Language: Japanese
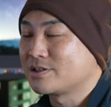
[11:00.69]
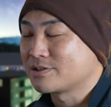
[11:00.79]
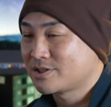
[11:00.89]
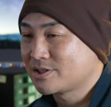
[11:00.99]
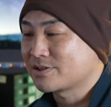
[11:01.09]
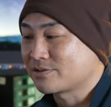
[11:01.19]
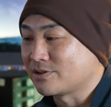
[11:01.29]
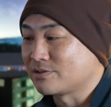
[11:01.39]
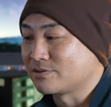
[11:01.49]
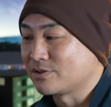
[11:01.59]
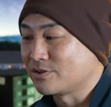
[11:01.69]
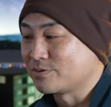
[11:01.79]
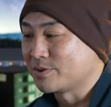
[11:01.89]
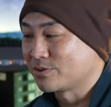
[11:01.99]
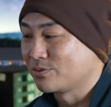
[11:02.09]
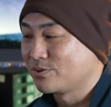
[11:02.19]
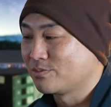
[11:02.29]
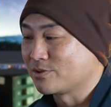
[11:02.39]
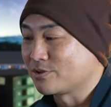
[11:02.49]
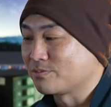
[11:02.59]
ディングがしやすくなるっていう、まあ、そういう
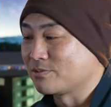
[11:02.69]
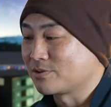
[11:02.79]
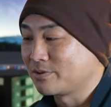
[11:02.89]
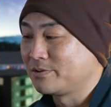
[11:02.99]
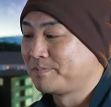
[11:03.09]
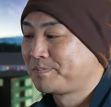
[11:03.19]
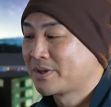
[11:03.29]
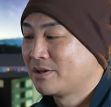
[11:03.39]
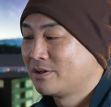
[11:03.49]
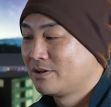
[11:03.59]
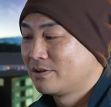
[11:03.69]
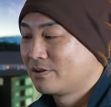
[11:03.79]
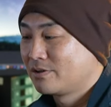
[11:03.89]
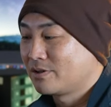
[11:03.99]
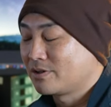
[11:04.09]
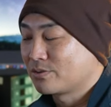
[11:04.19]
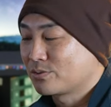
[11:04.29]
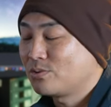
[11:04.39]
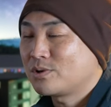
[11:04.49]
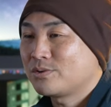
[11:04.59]
ものだと思うんですけど、えー、と
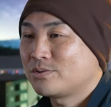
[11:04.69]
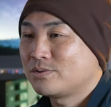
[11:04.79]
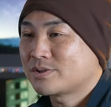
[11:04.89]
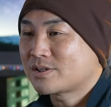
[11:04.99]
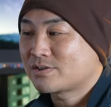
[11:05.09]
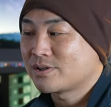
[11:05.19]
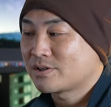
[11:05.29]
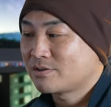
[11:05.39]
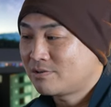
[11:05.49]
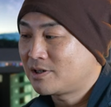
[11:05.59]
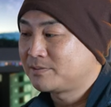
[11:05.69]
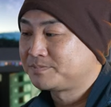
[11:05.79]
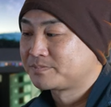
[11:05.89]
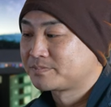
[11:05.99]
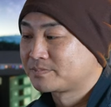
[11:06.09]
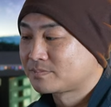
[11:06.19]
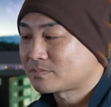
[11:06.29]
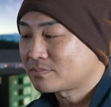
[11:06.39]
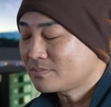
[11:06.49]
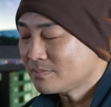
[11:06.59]
動画のロー撮影っていうのは
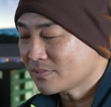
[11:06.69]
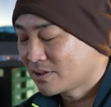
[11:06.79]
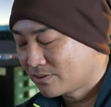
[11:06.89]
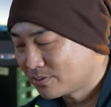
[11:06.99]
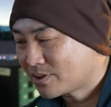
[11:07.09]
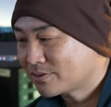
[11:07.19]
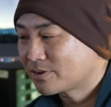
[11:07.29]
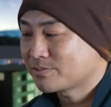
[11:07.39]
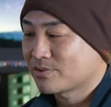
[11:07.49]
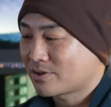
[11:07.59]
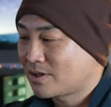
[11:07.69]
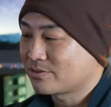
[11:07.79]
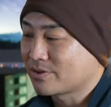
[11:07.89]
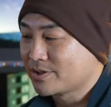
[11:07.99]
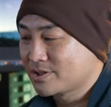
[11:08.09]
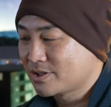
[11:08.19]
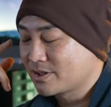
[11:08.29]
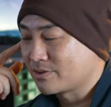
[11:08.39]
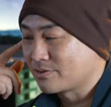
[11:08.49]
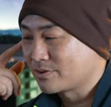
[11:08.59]
撮った後でもその感度がいじら
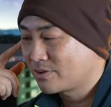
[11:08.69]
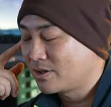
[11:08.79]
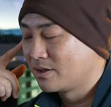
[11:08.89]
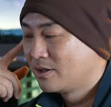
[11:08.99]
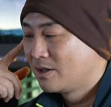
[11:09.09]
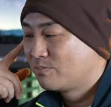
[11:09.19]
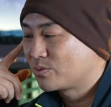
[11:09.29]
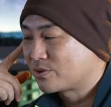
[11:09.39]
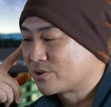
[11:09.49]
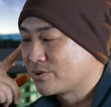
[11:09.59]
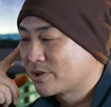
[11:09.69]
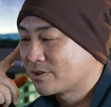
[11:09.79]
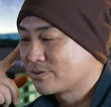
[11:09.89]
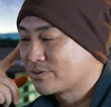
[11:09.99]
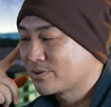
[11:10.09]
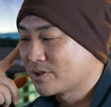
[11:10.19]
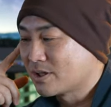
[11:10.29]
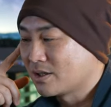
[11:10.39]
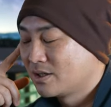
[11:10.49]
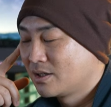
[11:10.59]
れたりとかもっと強い画像処理が、
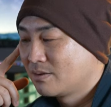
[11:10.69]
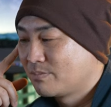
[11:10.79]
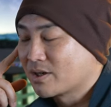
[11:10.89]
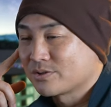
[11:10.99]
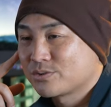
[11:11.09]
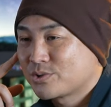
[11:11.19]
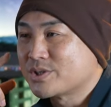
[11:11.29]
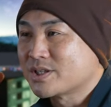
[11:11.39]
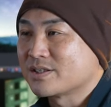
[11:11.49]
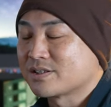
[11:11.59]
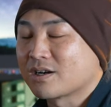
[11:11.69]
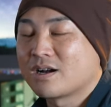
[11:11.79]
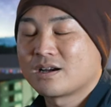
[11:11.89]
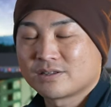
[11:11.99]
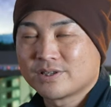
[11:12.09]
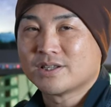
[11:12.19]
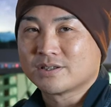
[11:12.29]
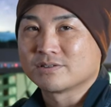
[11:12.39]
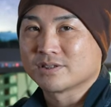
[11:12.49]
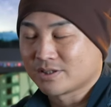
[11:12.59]
まあ、画像処理じゃないですね
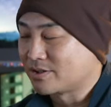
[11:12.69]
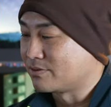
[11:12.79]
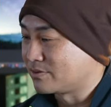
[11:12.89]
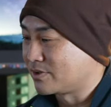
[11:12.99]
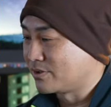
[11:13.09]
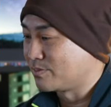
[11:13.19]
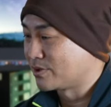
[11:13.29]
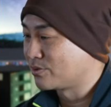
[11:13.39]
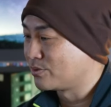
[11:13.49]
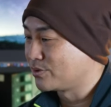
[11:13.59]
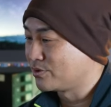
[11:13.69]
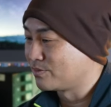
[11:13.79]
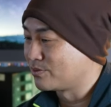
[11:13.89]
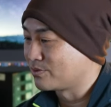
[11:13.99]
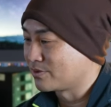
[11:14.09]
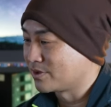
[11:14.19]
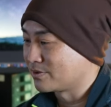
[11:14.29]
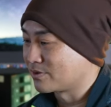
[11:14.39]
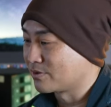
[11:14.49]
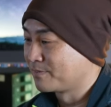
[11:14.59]
カラーグレーディングができるっていう、まあ、そういうモードなんで
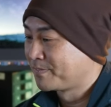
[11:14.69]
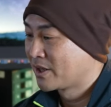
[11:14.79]
すけど